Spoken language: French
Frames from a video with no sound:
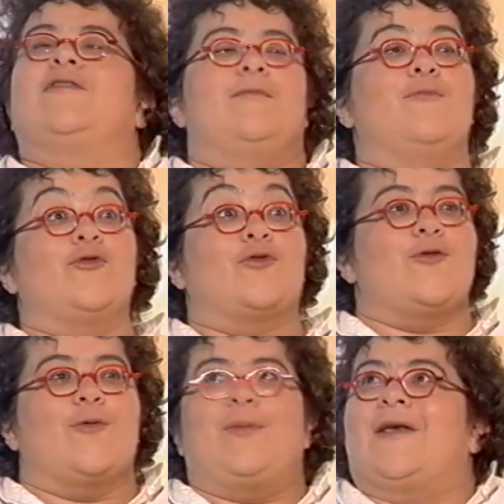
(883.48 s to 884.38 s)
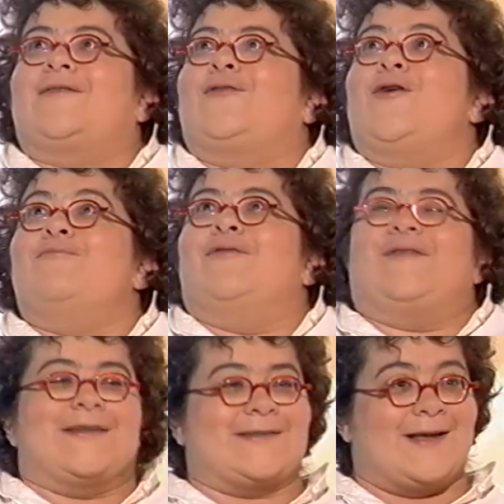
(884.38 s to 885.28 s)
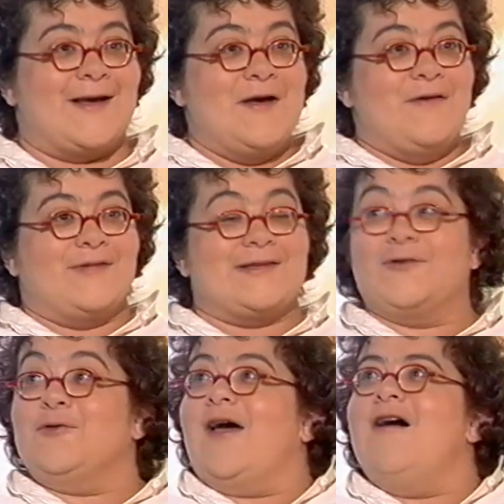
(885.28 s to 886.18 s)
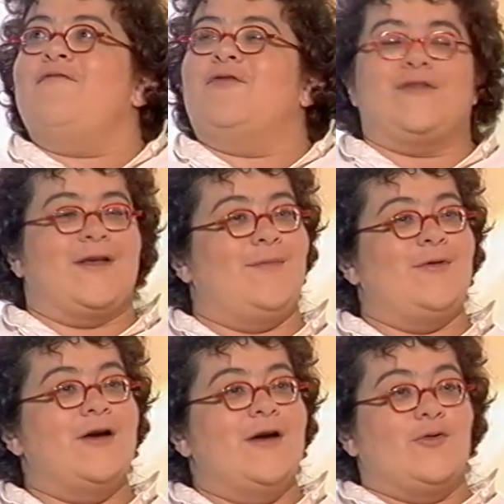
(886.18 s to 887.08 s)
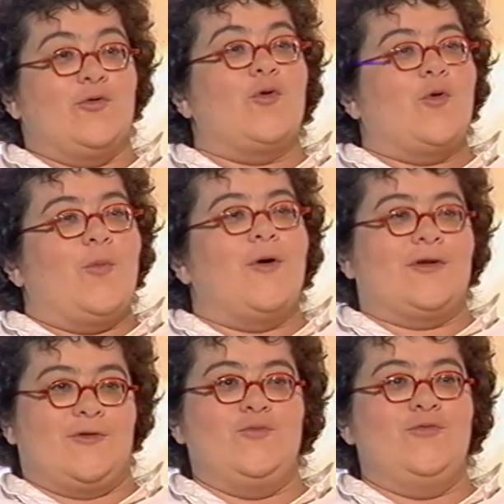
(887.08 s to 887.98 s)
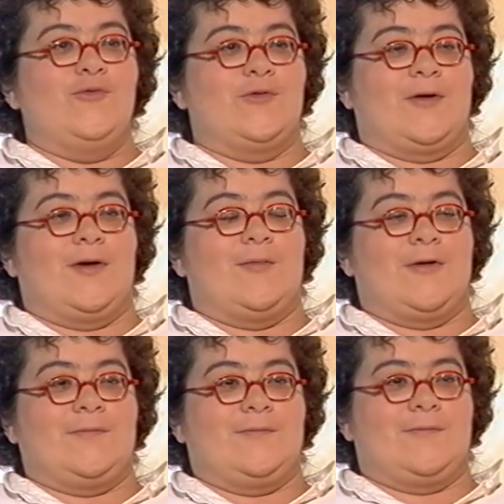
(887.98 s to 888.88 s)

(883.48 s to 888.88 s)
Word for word: c'est monstrueux, personne ne peut faire ça. c'est un truc infaisable. Donc on comprend qu'il y a du boulot quand même. Hein.